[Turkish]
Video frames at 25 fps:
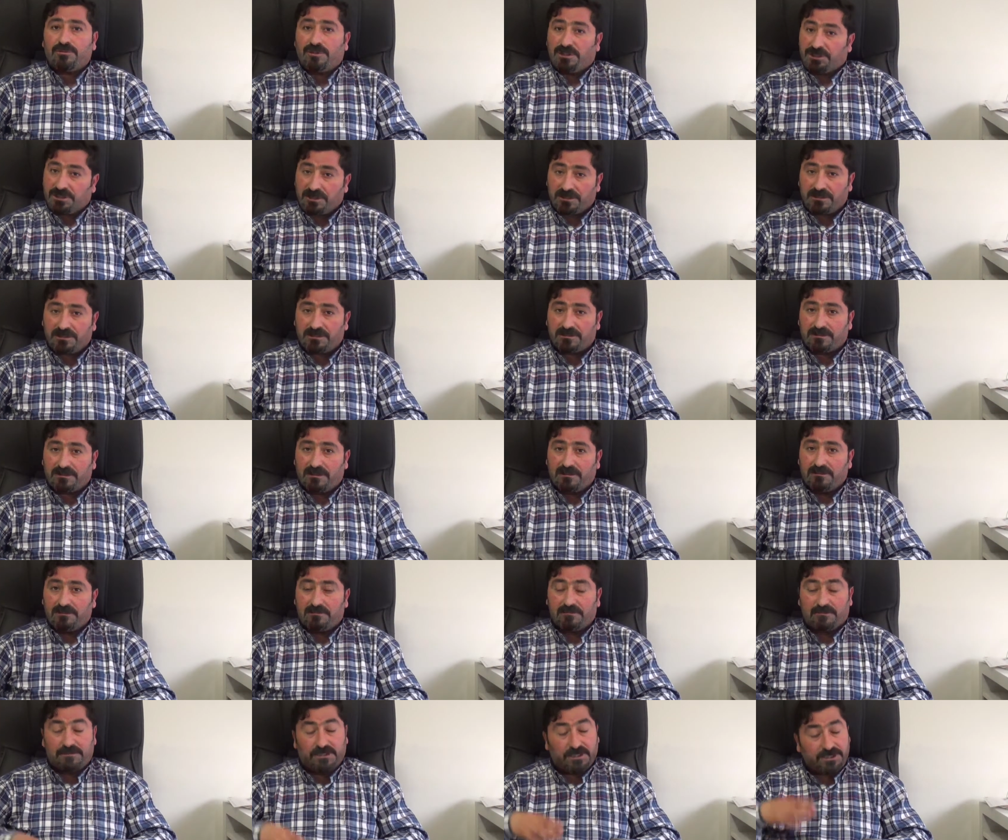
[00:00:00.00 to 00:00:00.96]
Yaşadık
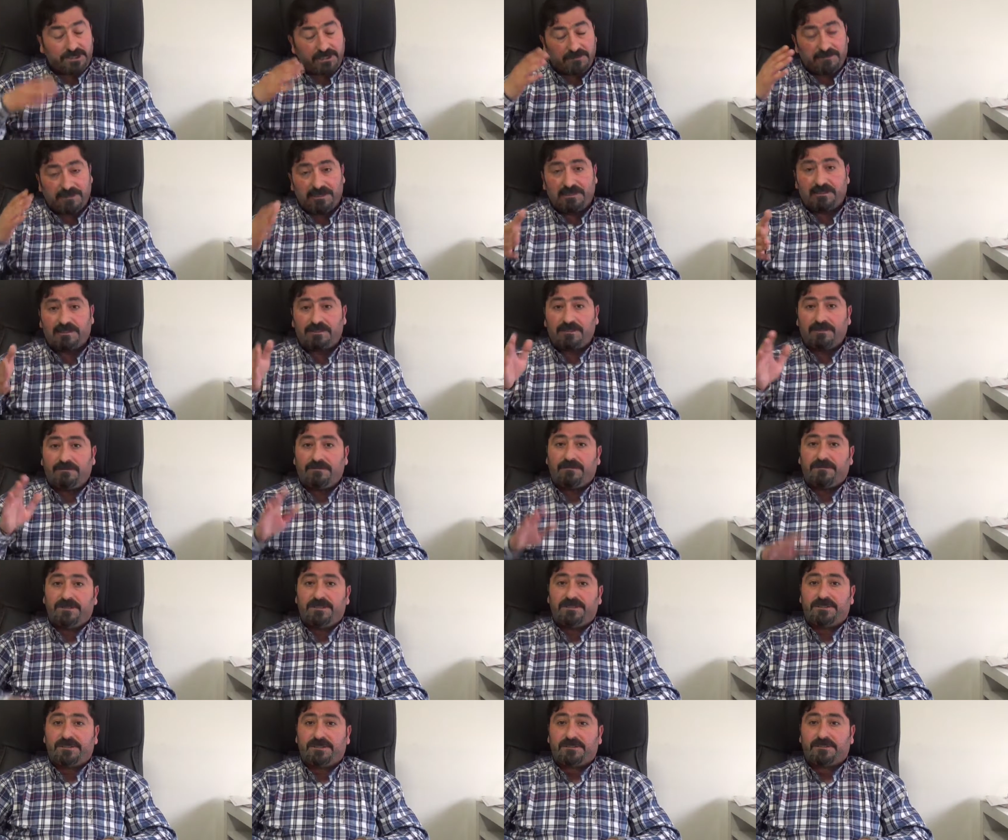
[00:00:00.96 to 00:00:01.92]
da. Yaşamaya da
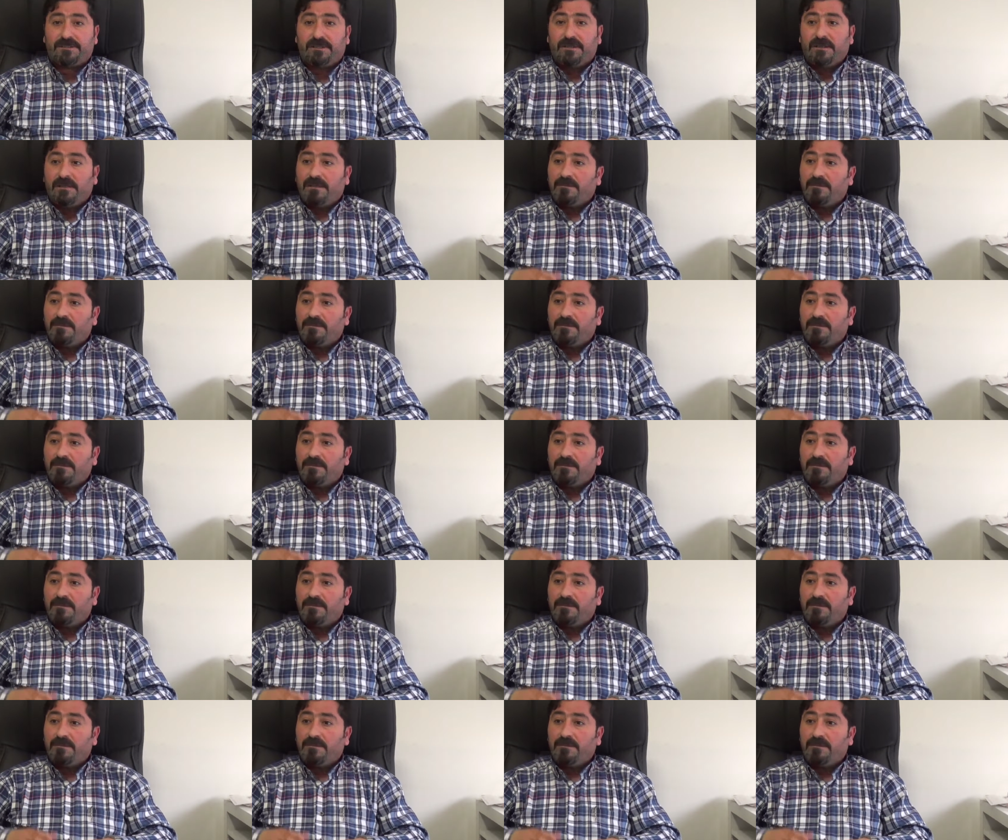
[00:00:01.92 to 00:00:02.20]
devam edeceğiz.